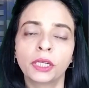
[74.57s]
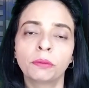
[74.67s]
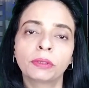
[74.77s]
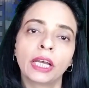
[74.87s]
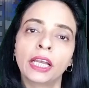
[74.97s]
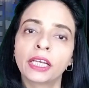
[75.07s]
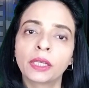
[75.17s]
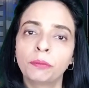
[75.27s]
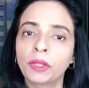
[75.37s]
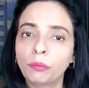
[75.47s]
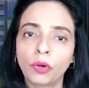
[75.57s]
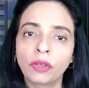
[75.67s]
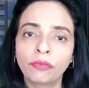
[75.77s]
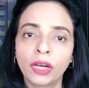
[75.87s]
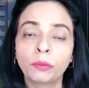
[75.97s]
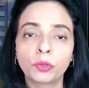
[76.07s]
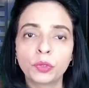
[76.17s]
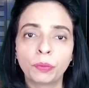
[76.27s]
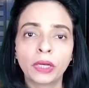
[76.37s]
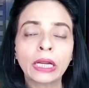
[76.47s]
टीना ने बताया कि मेरा बॉयफ्रेंड
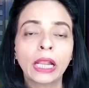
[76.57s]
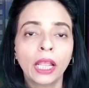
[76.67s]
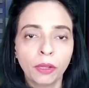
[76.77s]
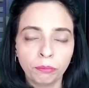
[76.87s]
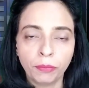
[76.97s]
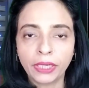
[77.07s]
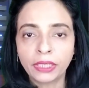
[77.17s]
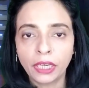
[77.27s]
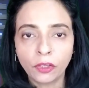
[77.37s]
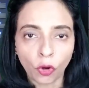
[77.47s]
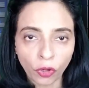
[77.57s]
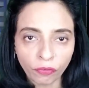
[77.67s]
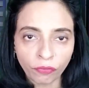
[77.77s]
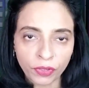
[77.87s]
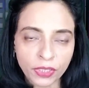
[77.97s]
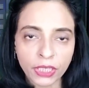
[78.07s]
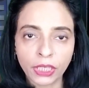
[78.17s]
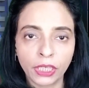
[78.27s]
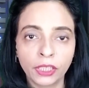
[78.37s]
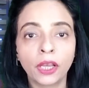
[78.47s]
मुझ पर मेंटली और
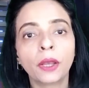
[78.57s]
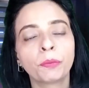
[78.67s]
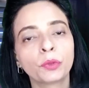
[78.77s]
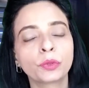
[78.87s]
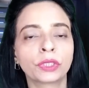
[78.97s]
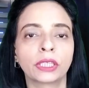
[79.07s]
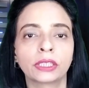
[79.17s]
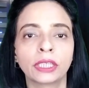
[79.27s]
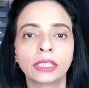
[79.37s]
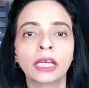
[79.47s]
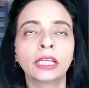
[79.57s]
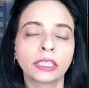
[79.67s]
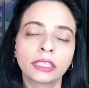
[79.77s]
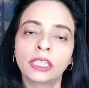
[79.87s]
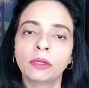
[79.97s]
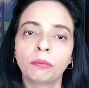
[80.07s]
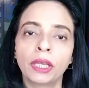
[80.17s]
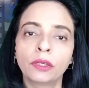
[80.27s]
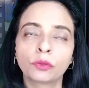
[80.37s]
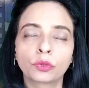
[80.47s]
फिजिकली अब्यूज करता था इसलिए
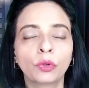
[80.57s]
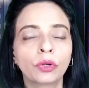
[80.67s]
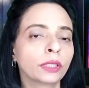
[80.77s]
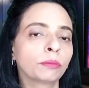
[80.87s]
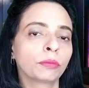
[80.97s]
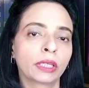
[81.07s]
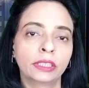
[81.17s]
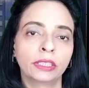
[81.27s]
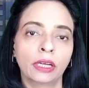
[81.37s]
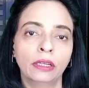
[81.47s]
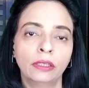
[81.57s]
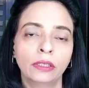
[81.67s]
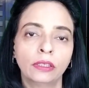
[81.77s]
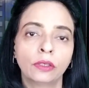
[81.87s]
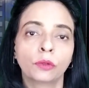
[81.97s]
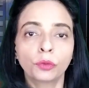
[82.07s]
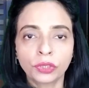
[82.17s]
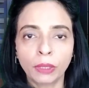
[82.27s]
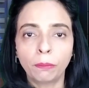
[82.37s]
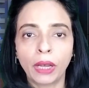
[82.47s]
मैंने उसको ख़त्म कर दिया
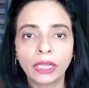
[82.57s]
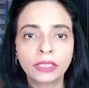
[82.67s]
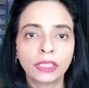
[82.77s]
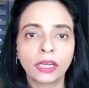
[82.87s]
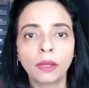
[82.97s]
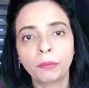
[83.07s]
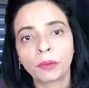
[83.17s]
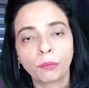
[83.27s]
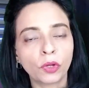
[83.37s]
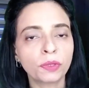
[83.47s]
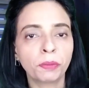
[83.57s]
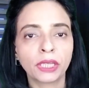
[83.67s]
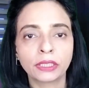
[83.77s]
उसके बाद टीना बिग बॉस में